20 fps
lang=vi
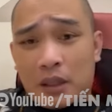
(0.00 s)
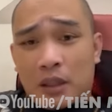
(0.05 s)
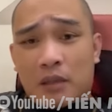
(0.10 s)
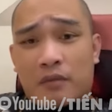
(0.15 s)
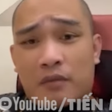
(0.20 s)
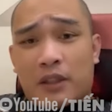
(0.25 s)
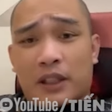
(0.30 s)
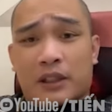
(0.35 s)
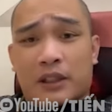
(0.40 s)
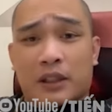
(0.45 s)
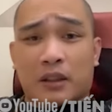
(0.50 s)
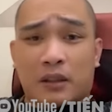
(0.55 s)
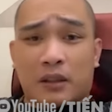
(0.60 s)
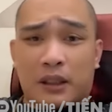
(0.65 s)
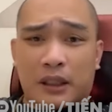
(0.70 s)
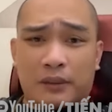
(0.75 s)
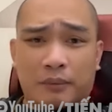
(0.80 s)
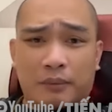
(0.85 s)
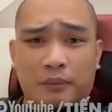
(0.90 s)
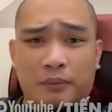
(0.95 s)
về lịch sử
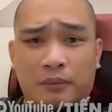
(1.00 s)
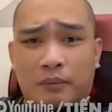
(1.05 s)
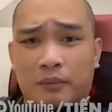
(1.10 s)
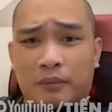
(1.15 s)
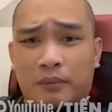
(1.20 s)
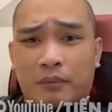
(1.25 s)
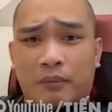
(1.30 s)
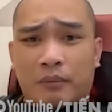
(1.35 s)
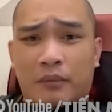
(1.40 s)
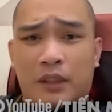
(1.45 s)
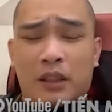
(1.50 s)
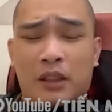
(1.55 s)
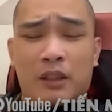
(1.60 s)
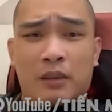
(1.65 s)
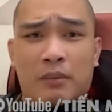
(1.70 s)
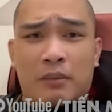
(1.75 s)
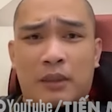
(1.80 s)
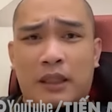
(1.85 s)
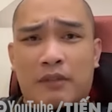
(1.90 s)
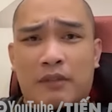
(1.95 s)
nhá nếu
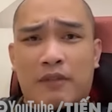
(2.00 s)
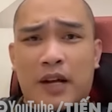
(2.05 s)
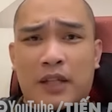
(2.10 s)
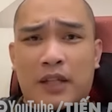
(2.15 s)
như mà cái vai